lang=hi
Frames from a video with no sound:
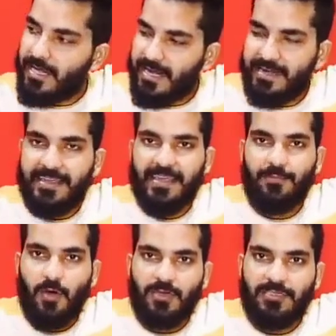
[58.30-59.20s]
एलईडी के
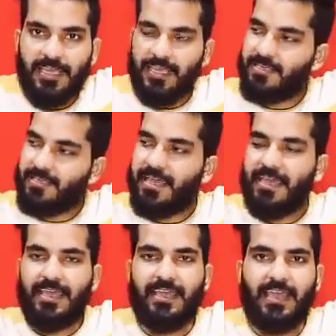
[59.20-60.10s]
बॉक्स है ये
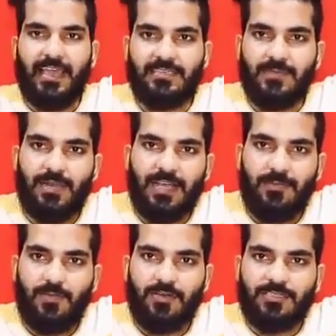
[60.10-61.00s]
है एक असेंबल का
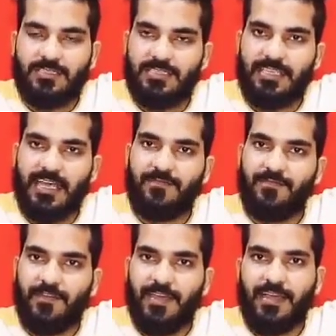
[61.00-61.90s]
बॉक्स जिसे आप
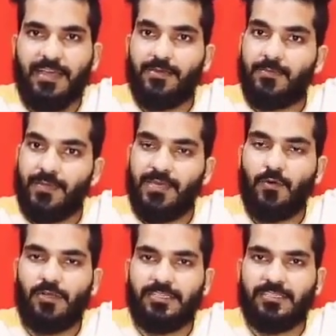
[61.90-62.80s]
फेक भी
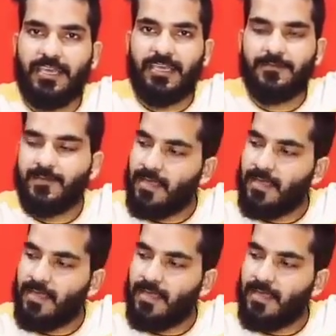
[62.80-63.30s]
बोल सकते हैं